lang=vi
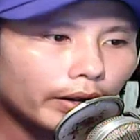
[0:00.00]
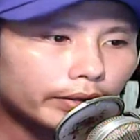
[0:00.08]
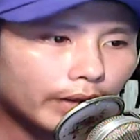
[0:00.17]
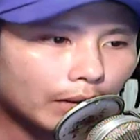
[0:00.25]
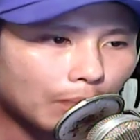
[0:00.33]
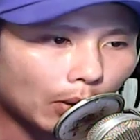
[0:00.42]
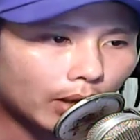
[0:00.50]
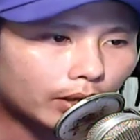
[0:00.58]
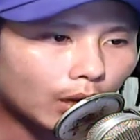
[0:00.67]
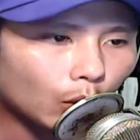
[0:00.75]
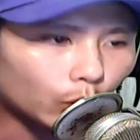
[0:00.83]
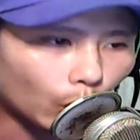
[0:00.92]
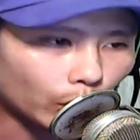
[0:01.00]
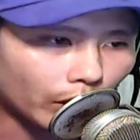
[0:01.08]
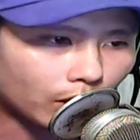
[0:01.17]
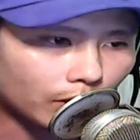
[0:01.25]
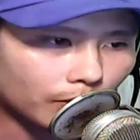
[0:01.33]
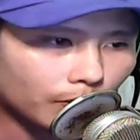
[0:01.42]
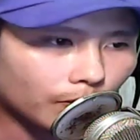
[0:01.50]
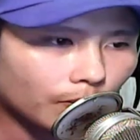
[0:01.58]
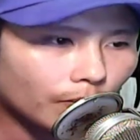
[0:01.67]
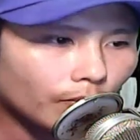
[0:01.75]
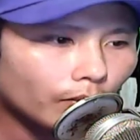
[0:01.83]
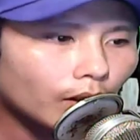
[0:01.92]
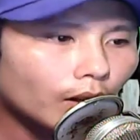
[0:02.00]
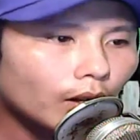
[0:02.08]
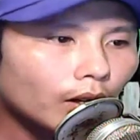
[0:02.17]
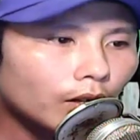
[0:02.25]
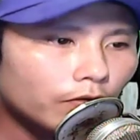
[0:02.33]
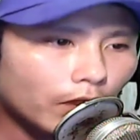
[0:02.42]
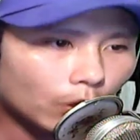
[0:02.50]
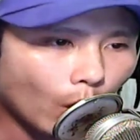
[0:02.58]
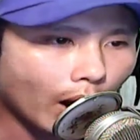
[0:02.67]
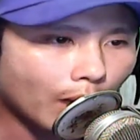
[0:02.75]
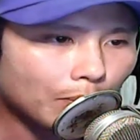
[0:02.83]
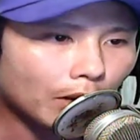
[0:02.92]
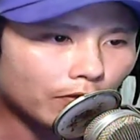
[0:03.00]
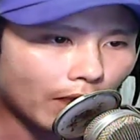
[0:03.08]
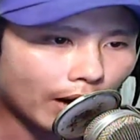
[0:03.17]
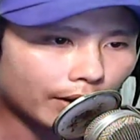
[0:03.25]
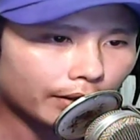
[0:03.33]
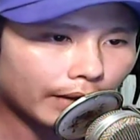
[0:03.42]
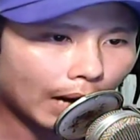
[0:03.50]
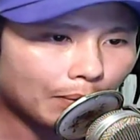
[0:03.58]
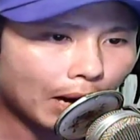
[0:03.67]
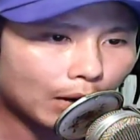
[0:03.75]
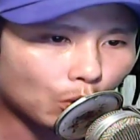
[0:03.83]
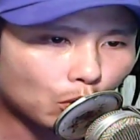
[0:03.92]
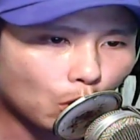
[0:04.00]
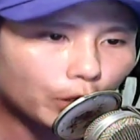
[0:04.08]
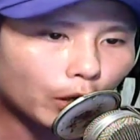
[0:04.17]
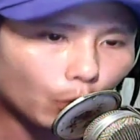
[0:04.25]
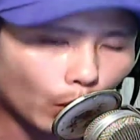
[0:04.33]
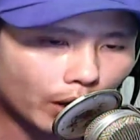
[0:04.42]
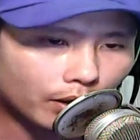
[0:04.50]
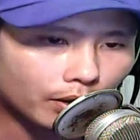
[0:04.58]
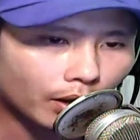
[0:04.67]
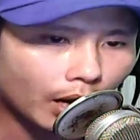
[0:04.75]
Đan Bảo lắc đầu thổn thức. Vượt qua 10 vạn, 8 ngàn hỗn độn kỷ nguyên,